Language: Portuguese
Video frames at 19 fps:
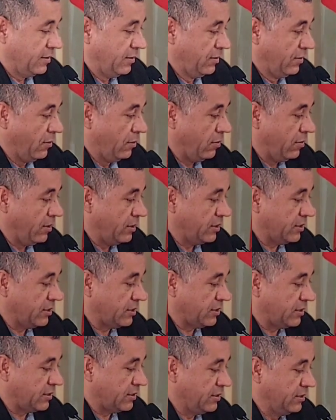
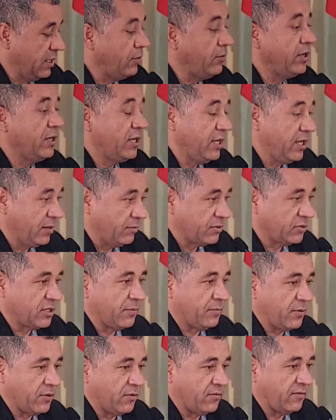Nós não iríamos
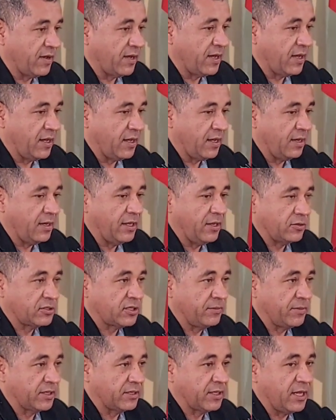aprovar a lei
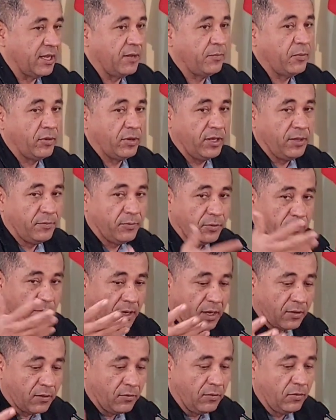orçamentária, porém, por um
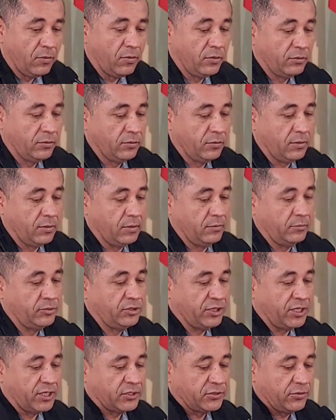acordo, um
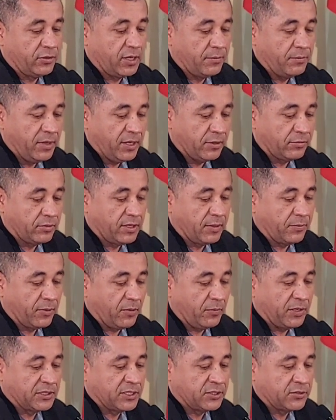direcionamento da
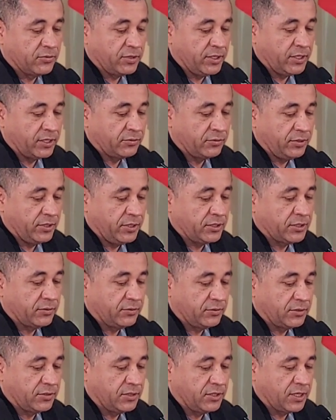própria assessoria jurídica
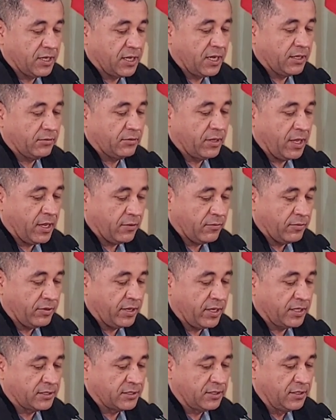do sindicato, que
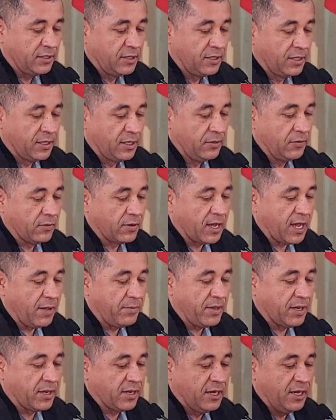reconhece que não
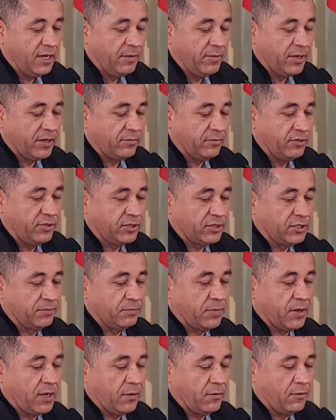cabe à Câmara
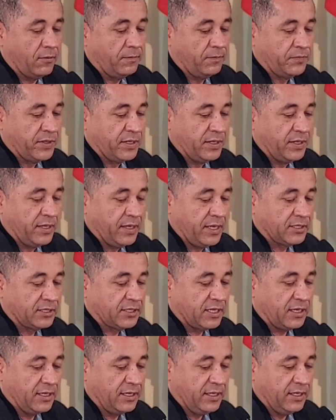Municipal
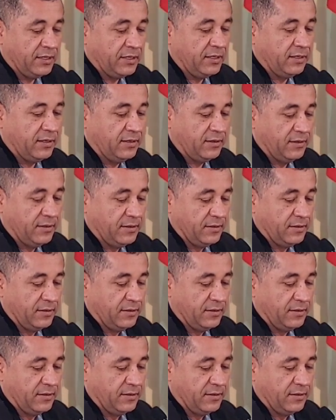esta lida,